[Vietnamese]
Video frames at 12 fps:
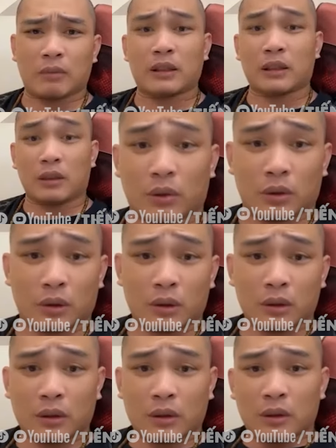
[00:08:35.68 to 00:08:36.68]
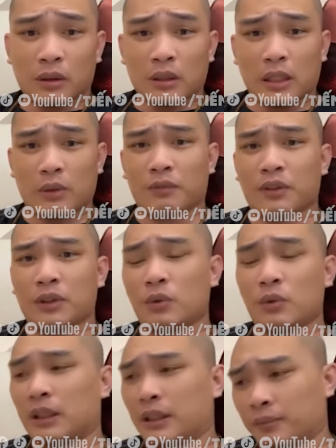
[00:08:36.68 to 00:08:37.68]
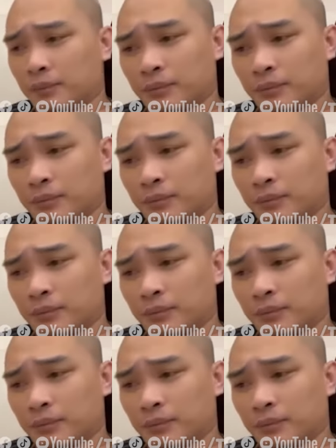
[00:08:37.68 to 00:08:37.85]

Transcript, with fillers: lịch sử thôi anh nói ví dụ như này